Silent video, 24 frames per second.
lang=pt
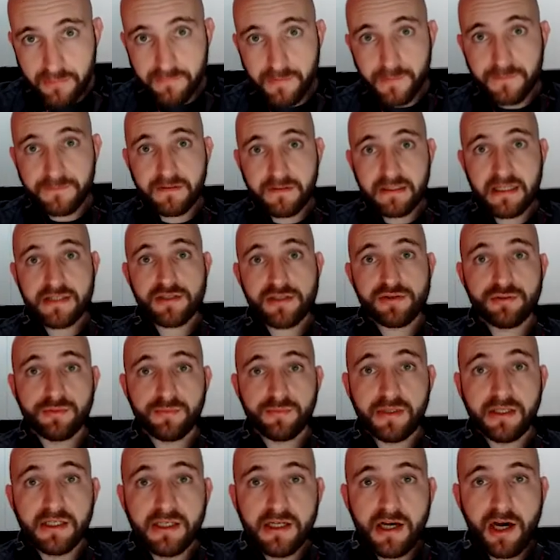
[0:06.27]
Vamos falar
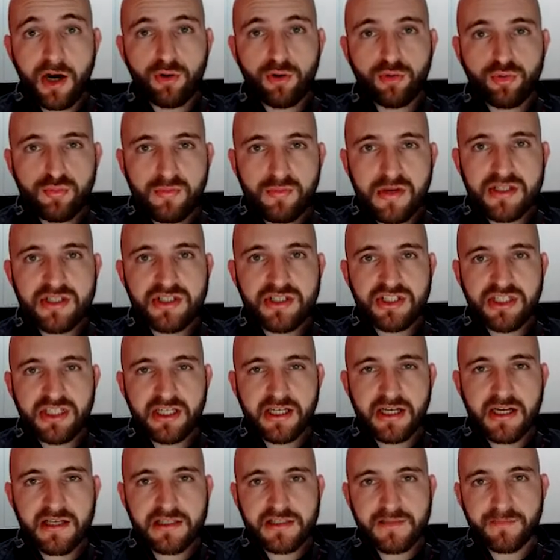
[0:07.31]
sobre algumas
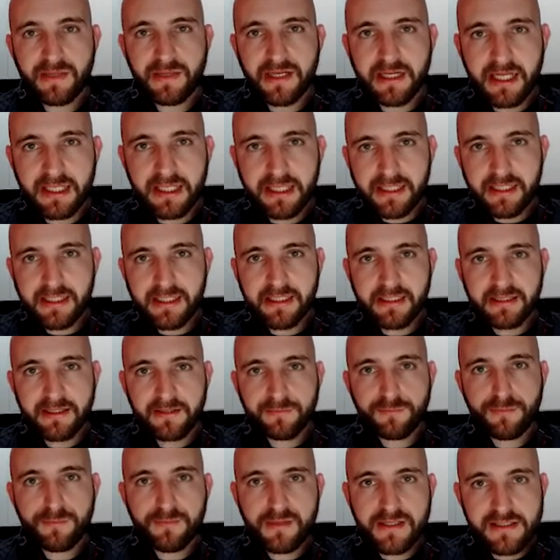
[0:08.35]
dicas pra galera que tá
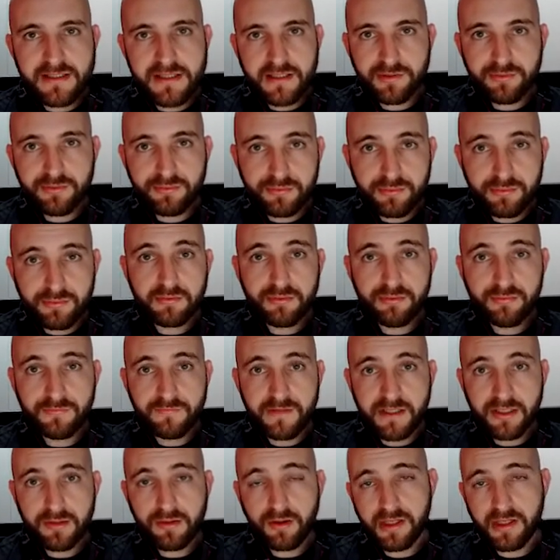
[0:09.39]
começando no
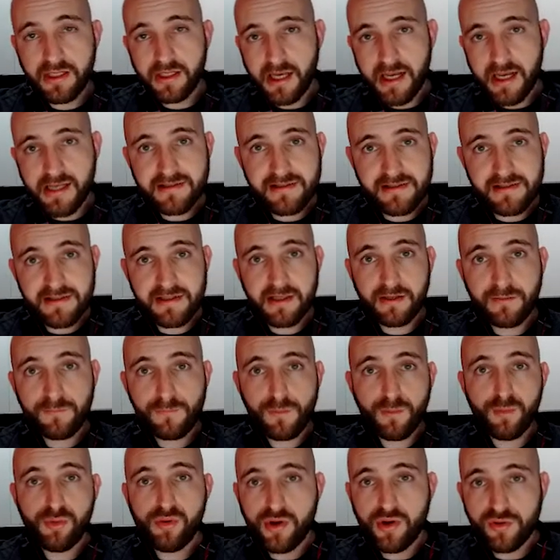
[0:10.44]
Venglory, assim
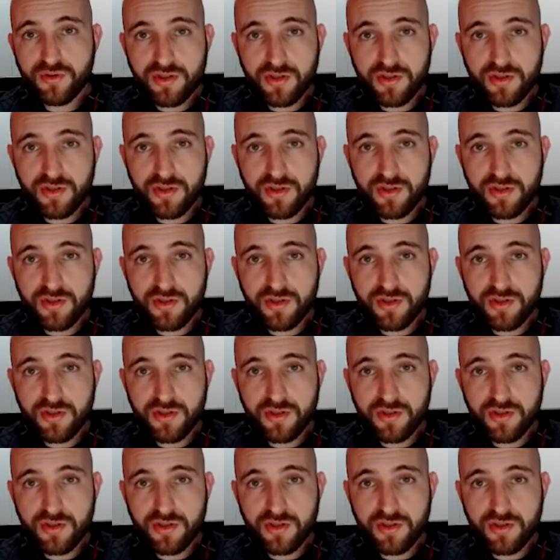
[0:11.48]
como eu.